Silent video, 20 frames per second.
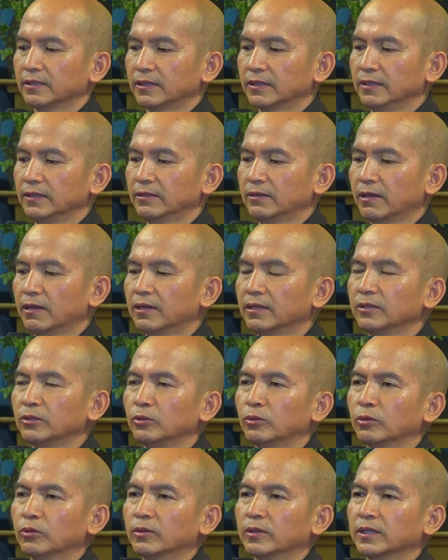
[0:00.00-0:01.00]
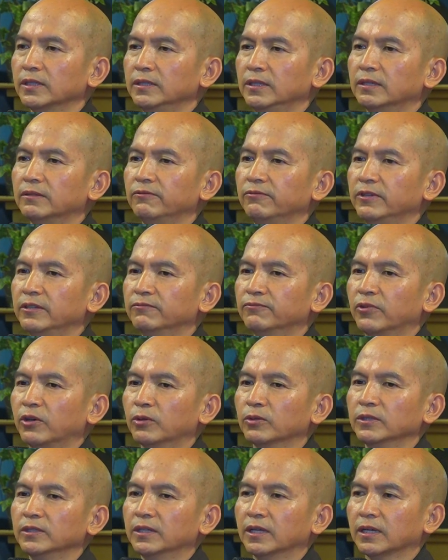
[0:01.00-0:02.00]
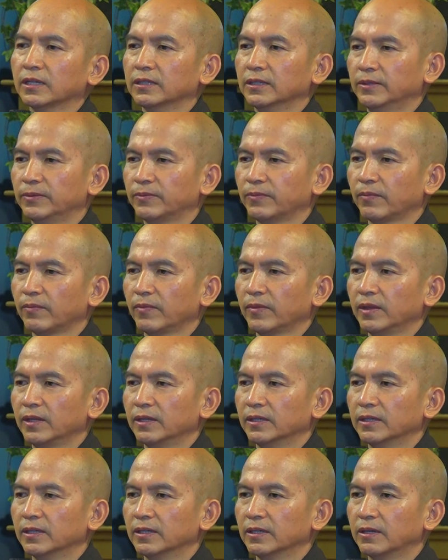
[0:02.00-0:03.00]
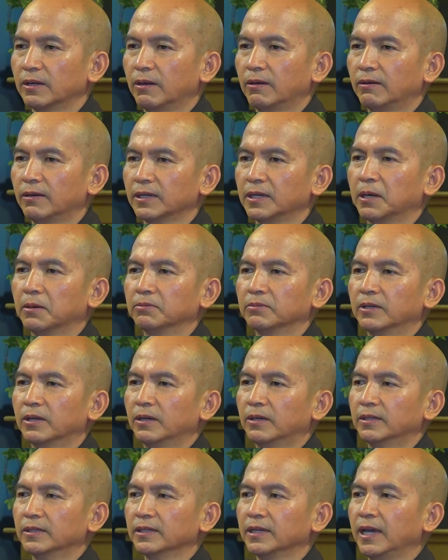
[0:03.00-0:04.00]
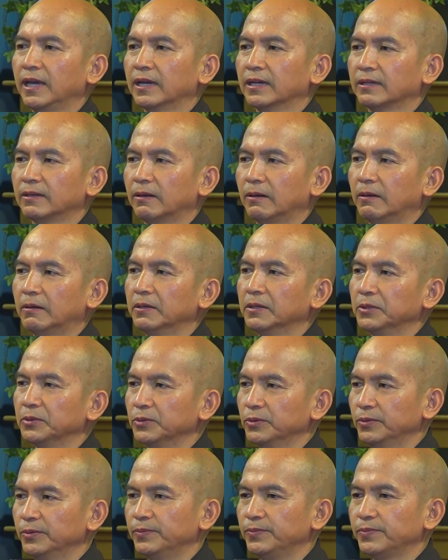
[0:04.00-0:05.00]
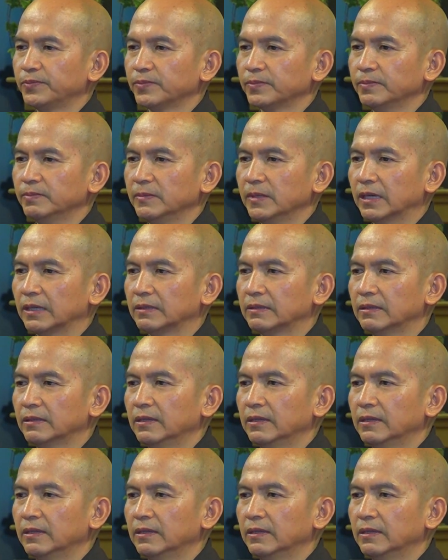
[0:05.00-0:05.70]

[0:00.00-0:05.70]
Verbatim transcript: cái tên của cái dịch viêm phổi này khó đọc, khó nghe, khó hiểu nha.